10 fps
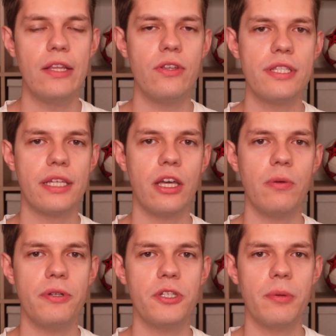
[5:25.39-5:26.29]
no i z takiego
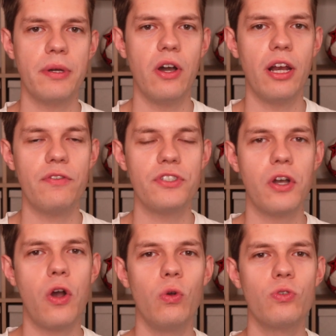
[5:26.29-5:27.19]
powiedziałbym
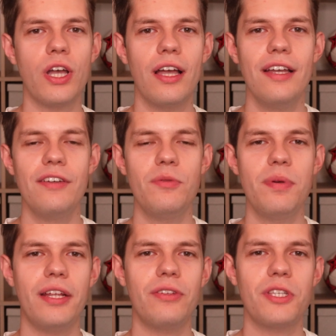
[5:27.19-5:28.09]
geograficznego klucza
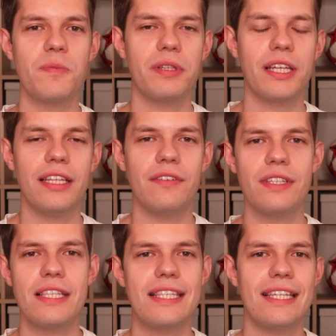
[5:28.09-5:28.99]
wybierano te spotkania,
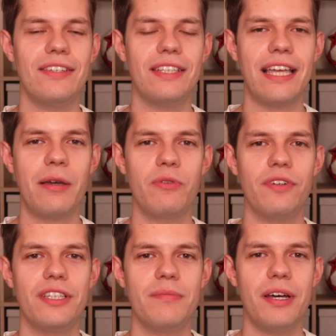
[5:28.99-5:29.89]
więc y, no tak jak
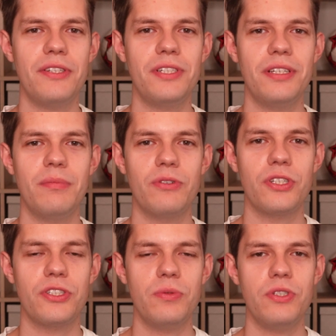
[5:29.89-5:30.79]
mówię, tym bardziej
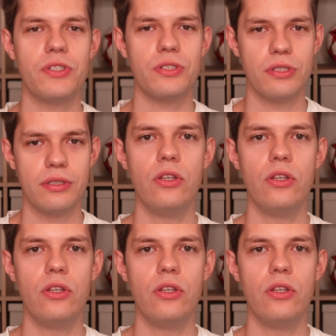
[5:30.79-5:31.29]
można się cieszyć.